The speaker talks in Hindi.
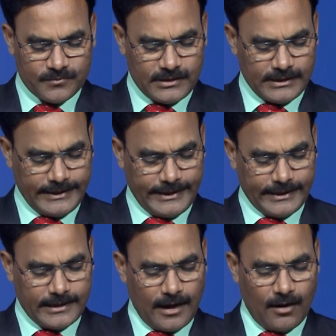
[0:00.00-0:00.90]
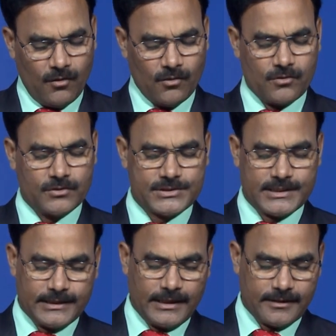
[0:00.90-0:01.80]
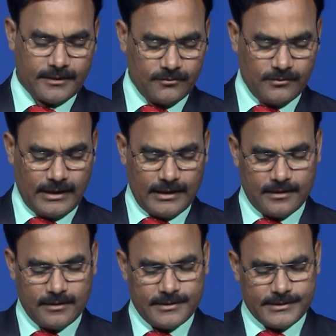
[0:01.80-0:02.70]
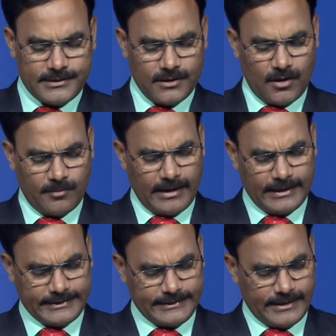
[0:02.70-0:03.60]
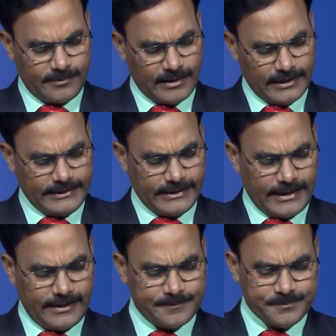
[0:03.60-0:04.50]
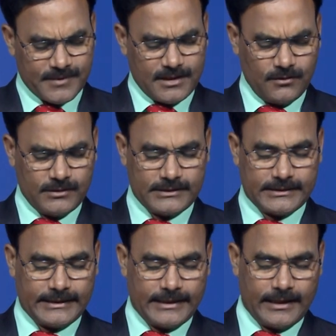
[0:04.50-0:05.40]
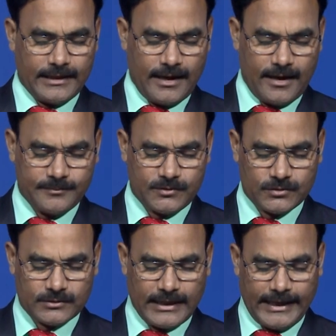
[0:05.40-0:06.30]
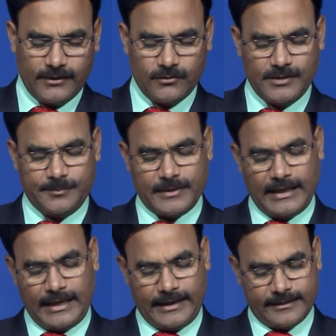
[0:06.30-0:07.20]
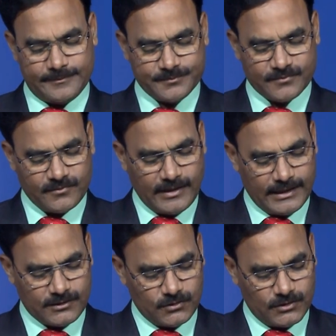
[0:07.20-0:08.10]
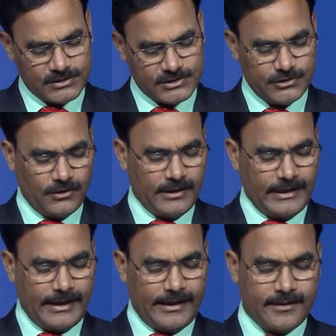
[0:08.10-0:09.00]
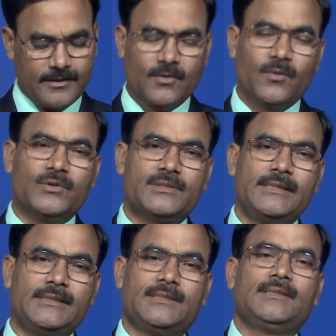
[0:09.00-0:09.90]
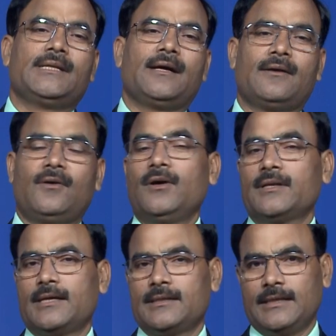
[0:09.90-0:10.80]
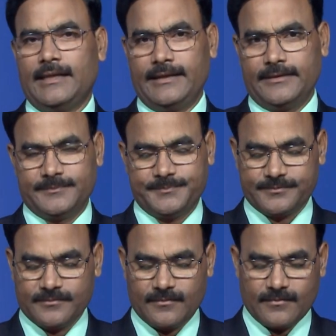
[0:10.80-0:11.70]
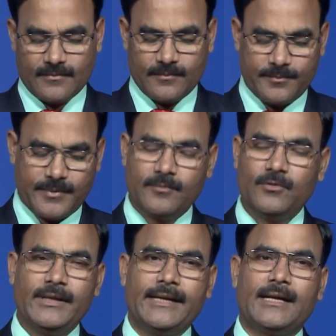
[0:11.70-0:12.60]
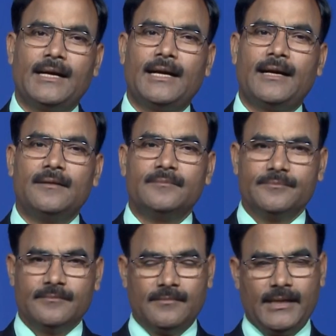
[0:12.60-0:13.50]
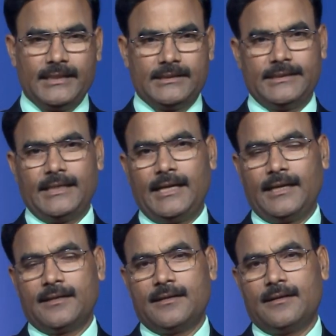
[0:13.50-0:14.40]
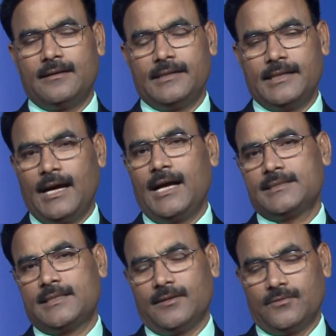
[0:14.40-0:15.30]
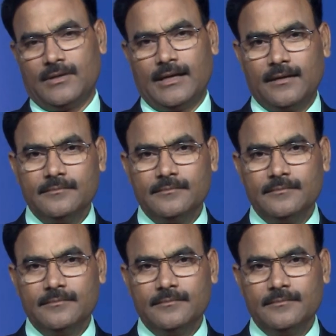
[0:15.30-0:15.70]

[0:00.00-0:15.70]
तेरे घावों को चंगा करूँगा यहोवा की ये वाणी है क्योंकि तेरा नाम ठुकराई हुई पड़ा है वह तो सियोन है उसकी चिंता कौन करता है प्रभु ने कहा मैं तेरा इलाज करूँगा